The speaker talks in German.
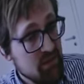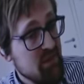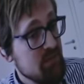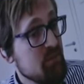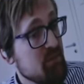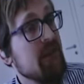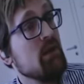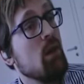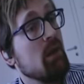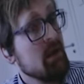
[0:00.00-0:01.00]
Also was man
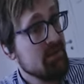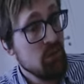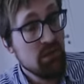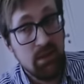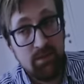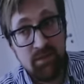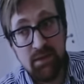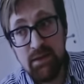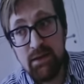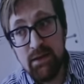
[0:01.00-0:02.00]
während der Operation gibt.